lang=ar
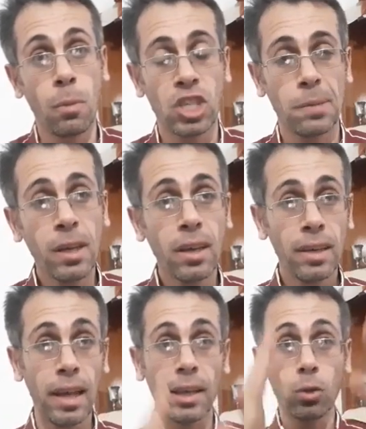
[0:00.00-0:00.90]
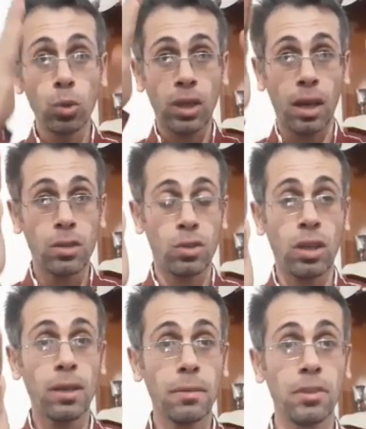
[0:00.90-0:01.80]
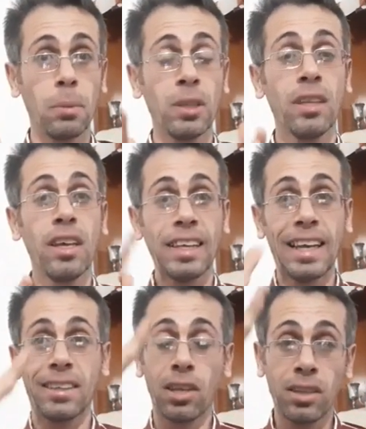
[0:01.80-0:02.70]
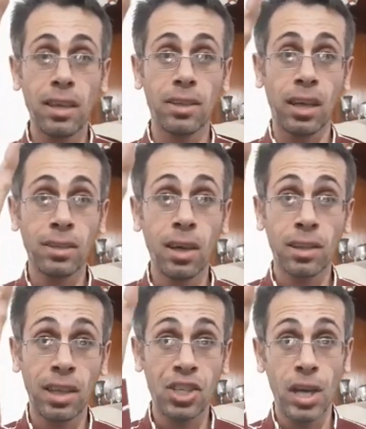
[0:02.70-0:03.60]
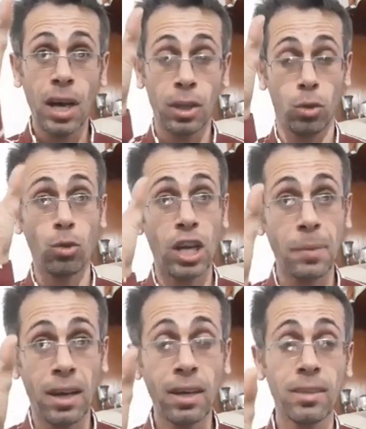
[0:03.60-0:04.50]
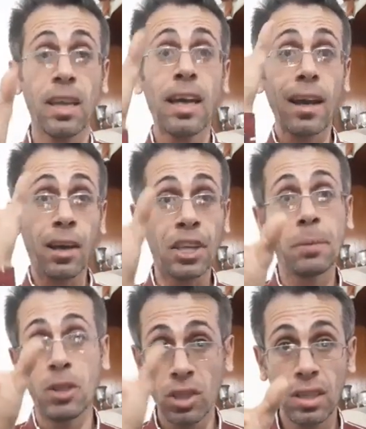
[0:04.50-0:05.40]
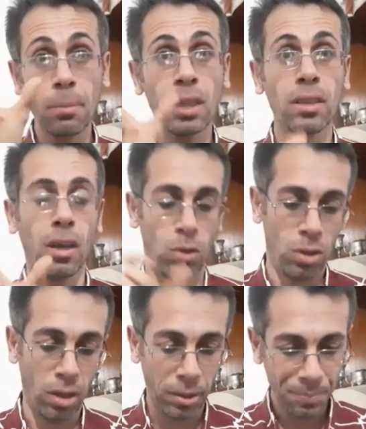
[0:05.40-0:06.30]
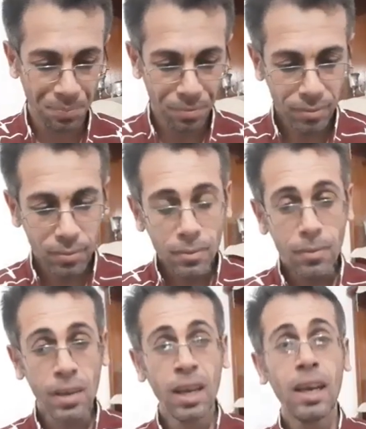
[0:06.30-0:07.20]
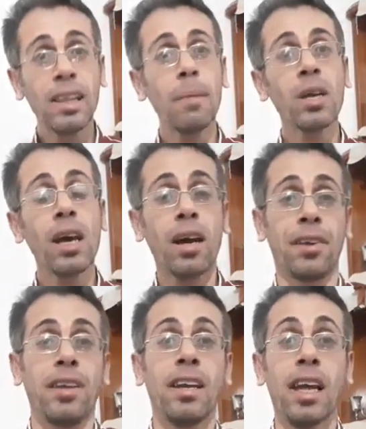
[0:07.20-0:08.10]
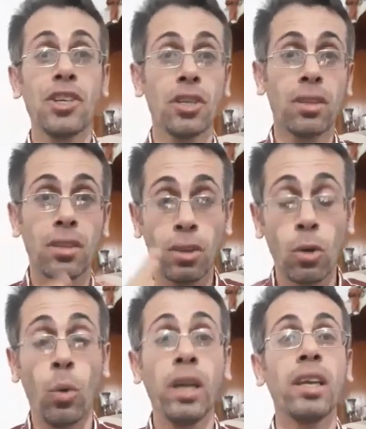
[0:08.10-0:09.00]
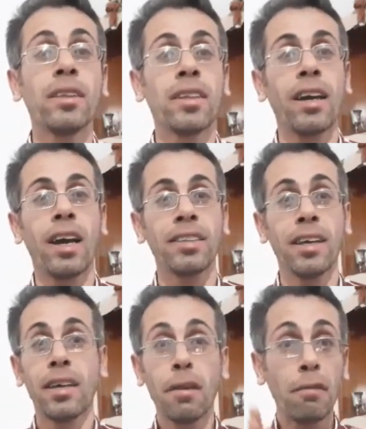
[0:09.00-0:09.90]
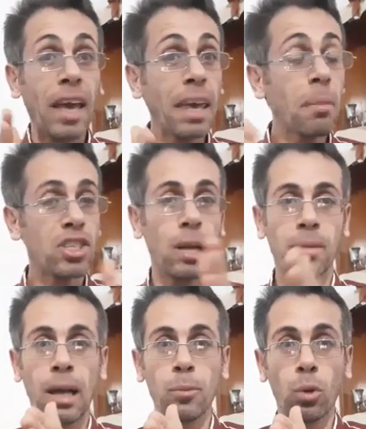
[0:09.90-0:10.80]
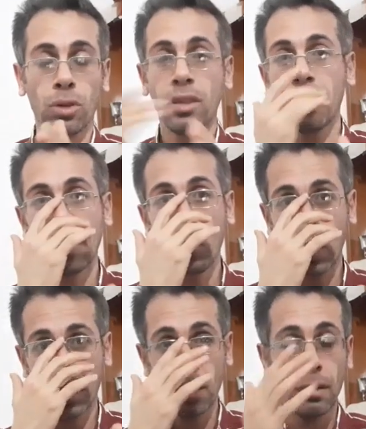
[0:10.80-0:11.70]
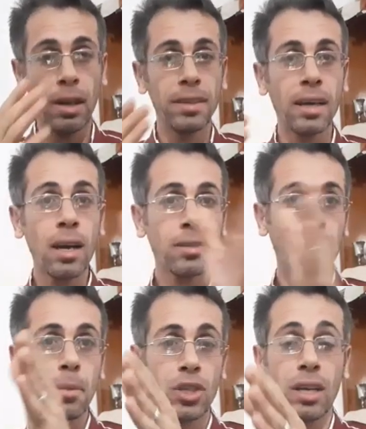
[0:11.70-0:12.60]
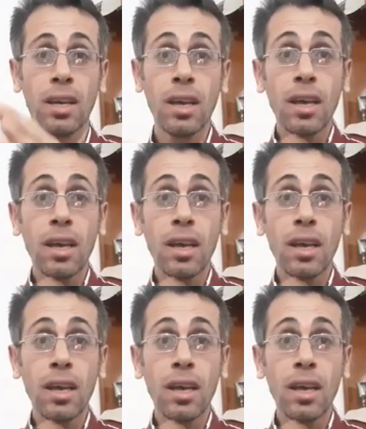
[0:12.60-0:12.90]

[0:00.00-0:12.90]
ما شابه لا يكون تخصصك ضمن يعني تختار ترجيحات وجامعات قريبه جدا من تخصصك الامر الاخر الانشطه التطوعيه اللي انت اخذها في اي مجال تلعب دور يعني ممكن عندك اكثر مجال